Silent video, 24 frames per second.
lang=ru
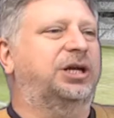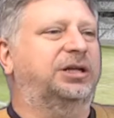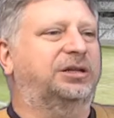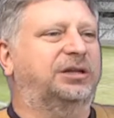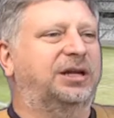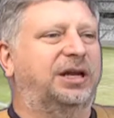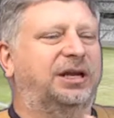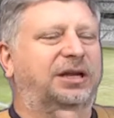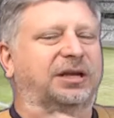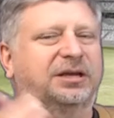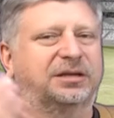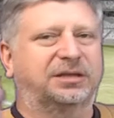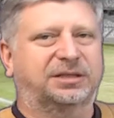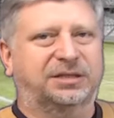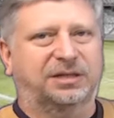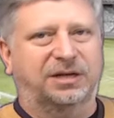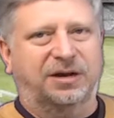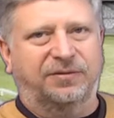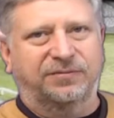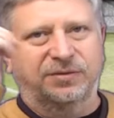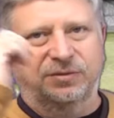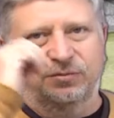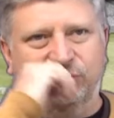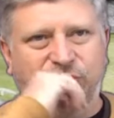атаке
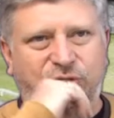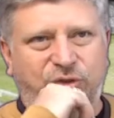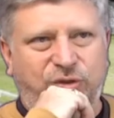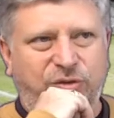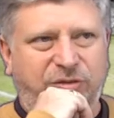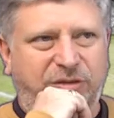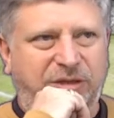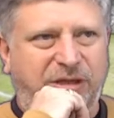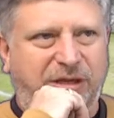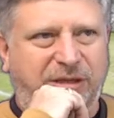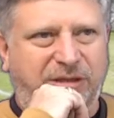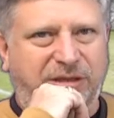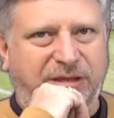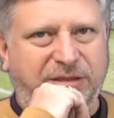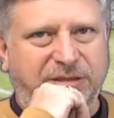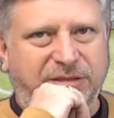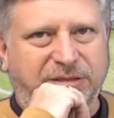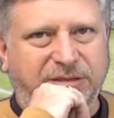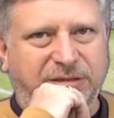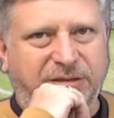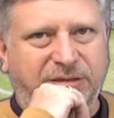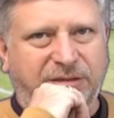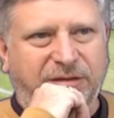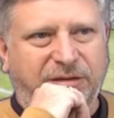сравнивают счет
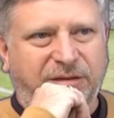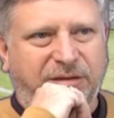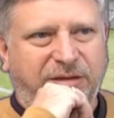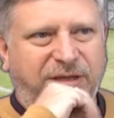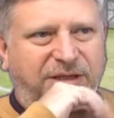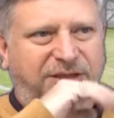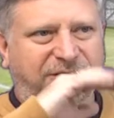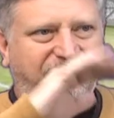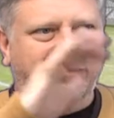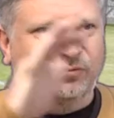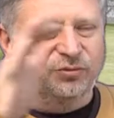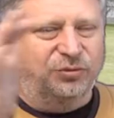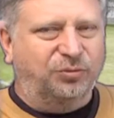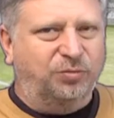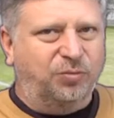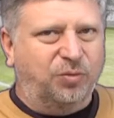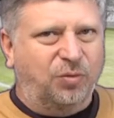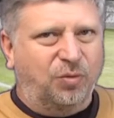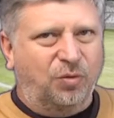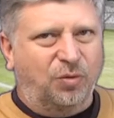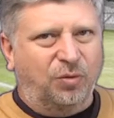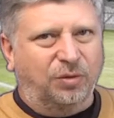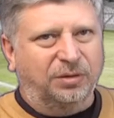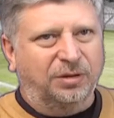голландцев. Это
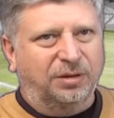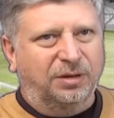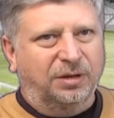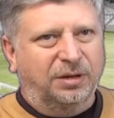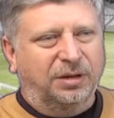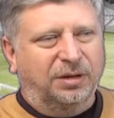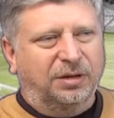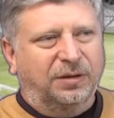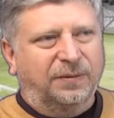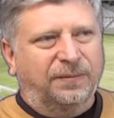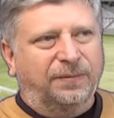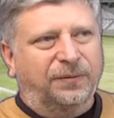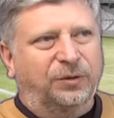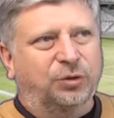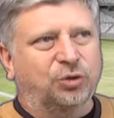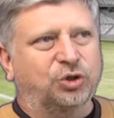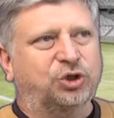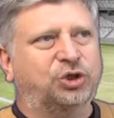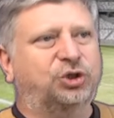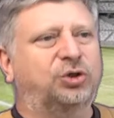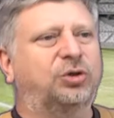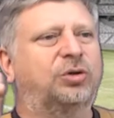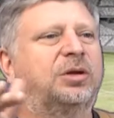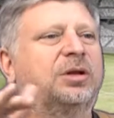футбол. То,
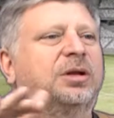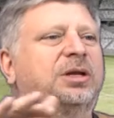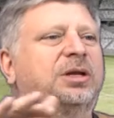что